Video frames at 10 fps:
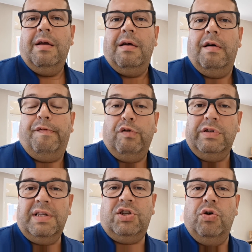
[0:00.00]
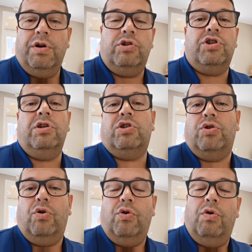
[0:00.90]
eh, fondazioni ci
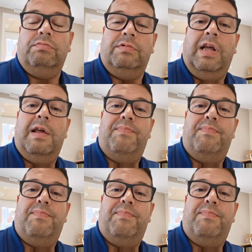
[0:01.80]
sono delle